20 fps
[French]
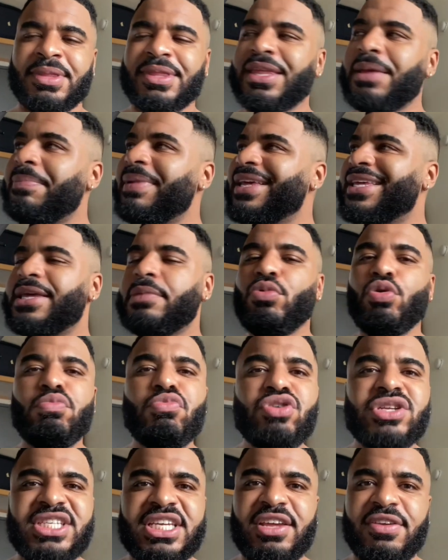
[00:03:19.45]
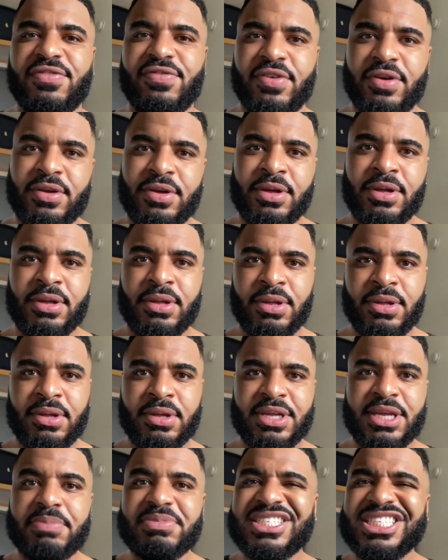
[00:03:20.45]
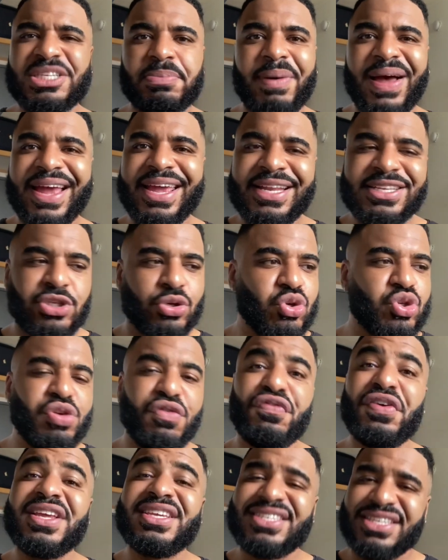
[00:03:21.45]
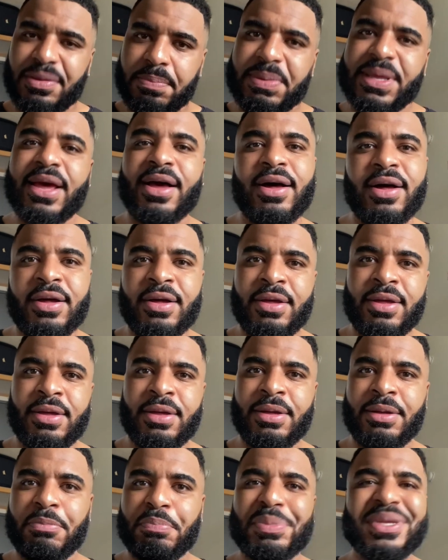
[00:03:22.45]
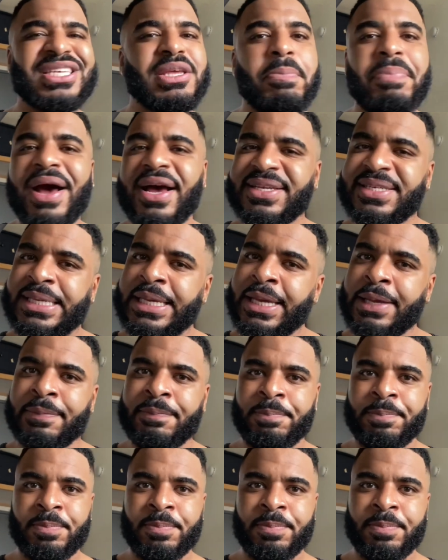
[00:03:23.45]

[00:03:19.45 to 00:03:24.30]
Des mecs qui me motivent, qui me disent, Brian, ce que tu fais, c'est bien, mais c'est pas assez.